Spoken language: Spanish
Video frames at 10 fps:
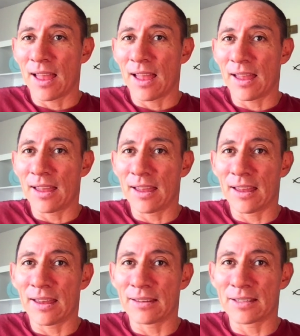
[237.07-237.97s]

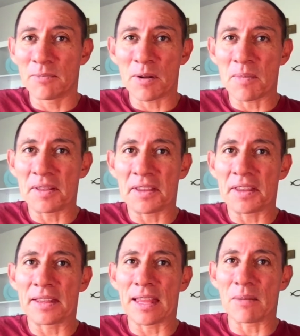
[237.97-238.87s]
eh, simplemente
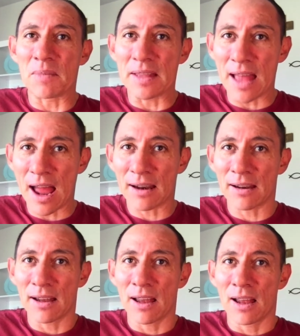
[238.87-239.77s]
determinar
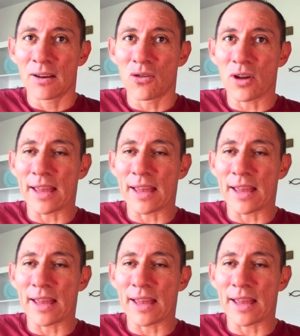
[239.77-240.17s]
lo que